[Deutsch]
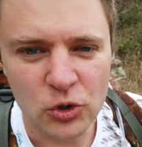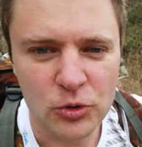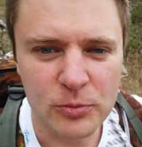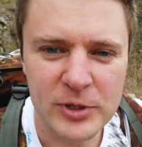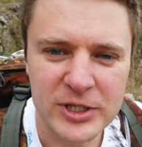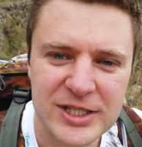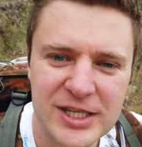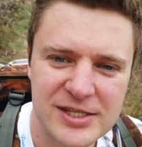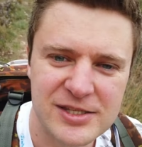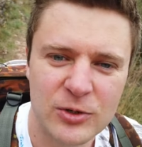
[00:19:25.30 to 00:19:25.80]

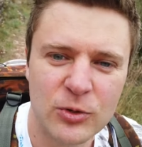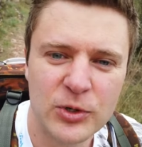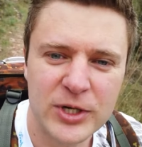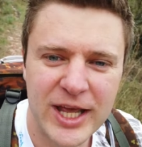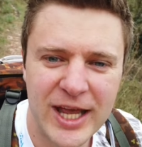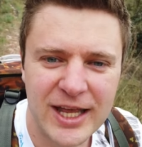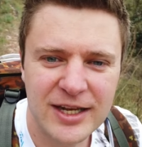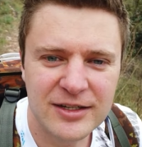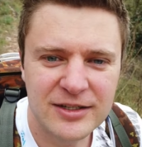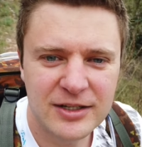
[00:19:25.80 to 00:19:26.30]
krümelt das
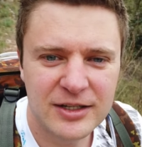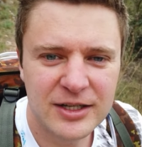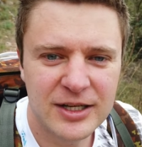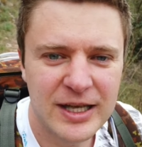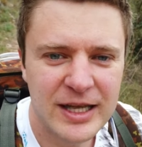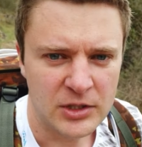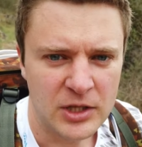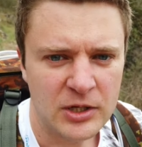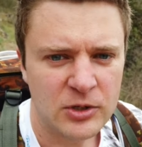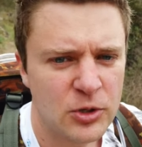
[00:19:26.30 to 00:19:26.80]
ohne Ende.
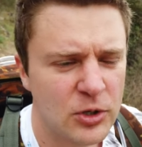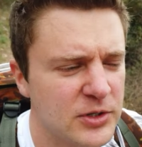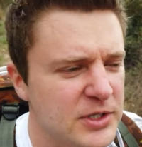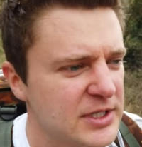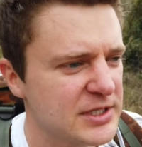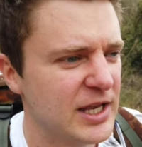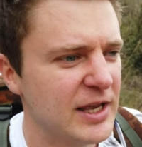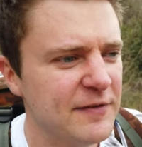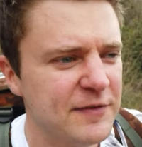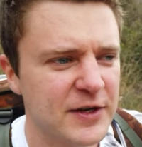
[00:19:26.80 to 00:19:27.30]
Und dann könnt
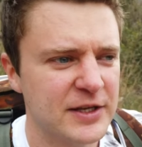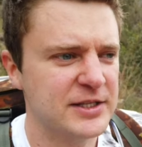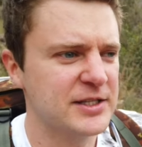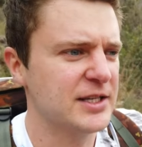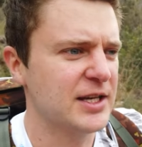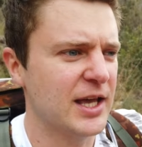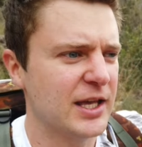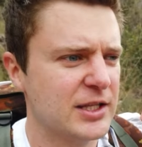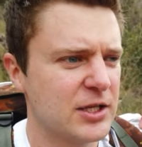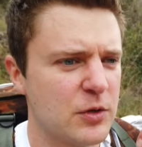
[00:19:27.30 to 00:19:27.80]
ihr es einfach
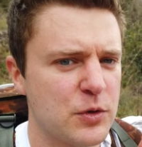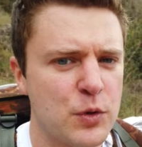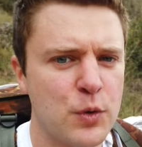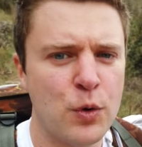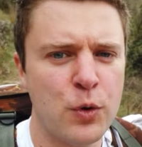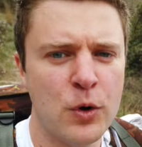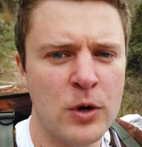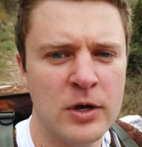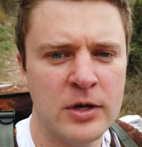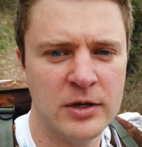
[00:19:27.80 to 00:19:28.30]
direkt
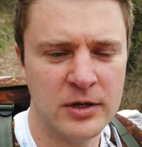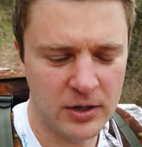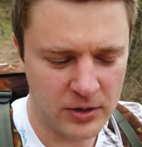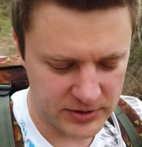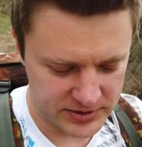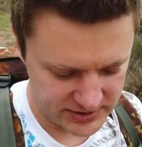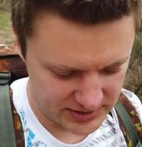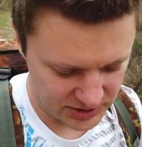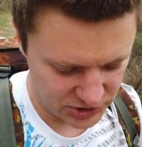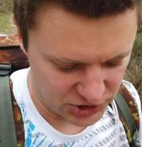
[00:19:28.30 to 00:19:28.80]

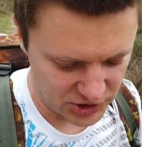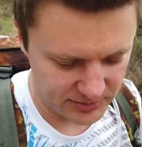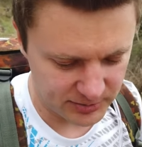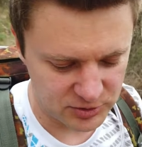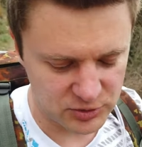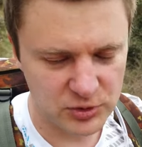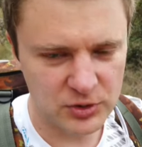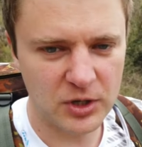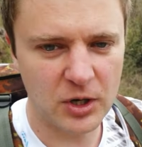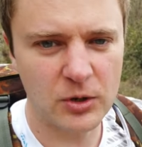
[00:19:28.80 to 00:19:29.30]
aus der
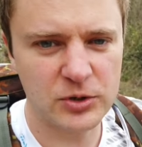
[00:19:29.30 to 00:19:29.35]
Schiebetür